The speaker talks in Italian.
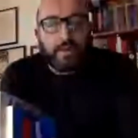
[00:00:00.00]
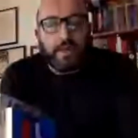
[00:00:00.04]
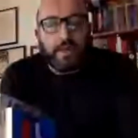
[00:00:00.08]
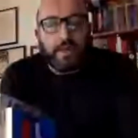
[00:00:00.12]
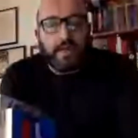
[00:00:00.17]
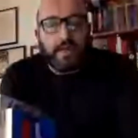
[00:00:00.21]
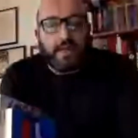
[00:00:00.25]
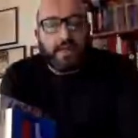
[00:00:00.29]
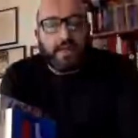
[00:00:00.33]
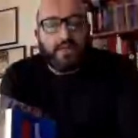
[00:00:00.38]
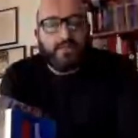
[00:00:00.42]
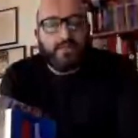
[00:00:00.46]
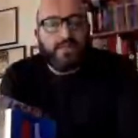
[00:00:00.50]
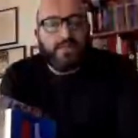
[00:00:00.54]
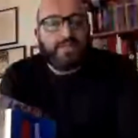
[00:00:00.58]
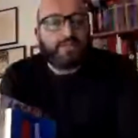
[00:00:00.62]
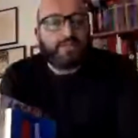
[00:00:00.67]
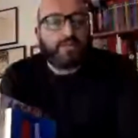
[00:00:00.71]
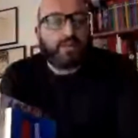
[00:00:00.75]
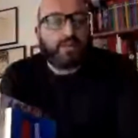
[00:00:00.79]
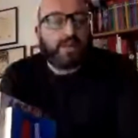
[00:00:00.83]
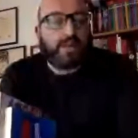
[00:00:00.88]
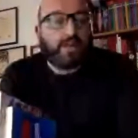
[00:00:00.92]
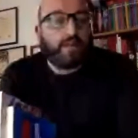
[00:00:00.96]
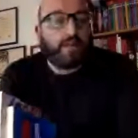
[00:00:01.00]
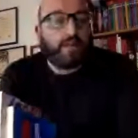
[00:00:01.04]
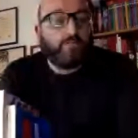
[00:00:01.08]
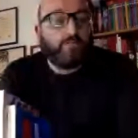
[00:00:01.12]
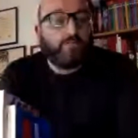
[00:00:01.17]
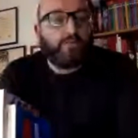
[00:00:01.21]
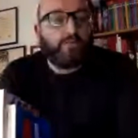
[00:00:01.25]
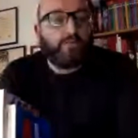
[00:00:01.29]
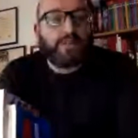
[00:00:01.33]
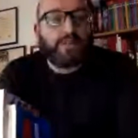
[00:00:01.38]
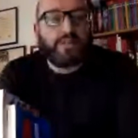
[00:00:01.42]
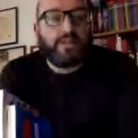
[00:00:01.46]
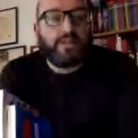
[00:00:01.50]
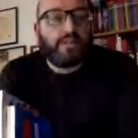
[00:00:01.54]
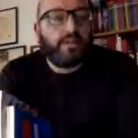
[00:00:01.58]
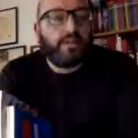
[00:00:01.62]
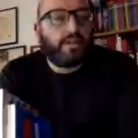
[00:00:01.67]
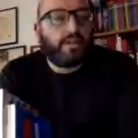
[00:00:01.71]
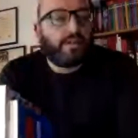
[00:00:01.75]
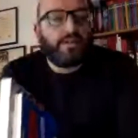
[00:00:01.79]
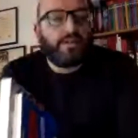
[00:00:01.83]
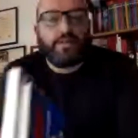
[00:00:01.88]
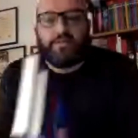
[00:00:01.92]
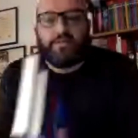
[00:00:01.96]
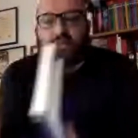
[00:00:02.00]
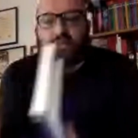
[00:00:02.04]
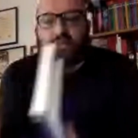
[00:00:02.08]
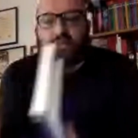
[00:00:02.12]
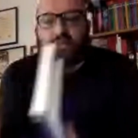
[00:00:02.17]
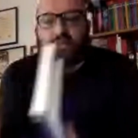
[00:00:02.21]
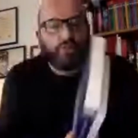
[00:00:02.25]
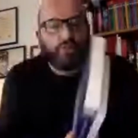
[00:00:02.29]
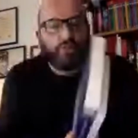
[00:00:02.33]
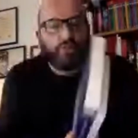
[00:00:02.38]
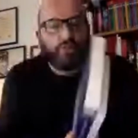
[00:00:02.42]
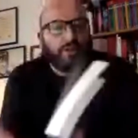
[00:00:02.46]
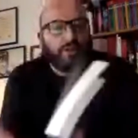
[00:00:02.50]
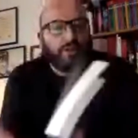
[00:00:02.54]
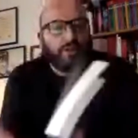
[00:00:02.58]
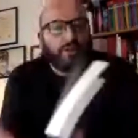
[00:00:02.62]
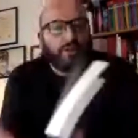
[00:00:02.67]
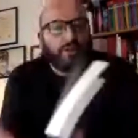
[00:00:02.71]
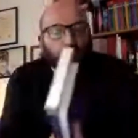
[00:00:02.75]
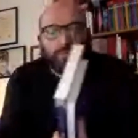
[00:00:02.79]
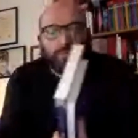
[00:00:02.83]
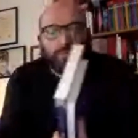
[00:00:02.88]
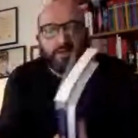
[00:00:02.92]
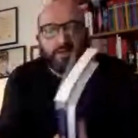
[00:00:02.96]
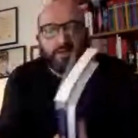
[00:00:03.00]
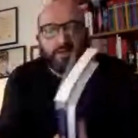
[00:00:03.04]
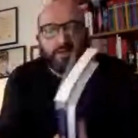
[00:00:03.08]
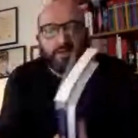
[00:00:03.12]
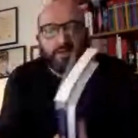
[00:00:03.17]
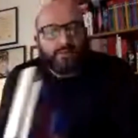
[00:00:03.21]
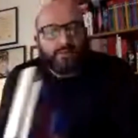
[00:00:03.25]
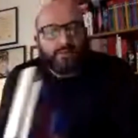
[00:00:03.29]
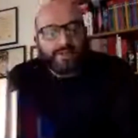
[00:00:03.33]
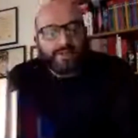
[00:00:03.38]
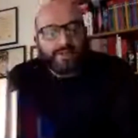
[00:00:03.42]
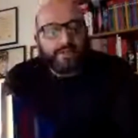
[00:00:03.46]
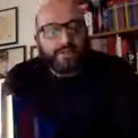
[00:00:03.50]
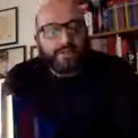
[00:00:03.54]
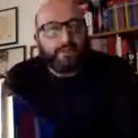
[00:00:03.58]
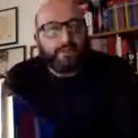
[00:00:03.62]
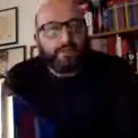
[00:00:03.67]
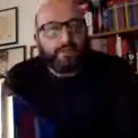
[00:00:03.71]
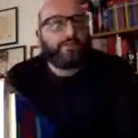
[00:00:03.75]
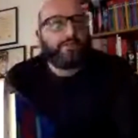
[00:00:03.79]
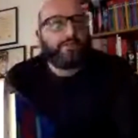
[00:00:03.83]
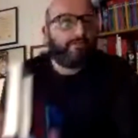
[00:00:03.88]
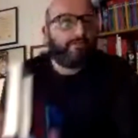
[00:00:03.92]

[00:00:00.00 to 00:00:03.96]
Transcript: Eh, visto che Alan Moore ha de- ridefinito il genere dei supereroi con il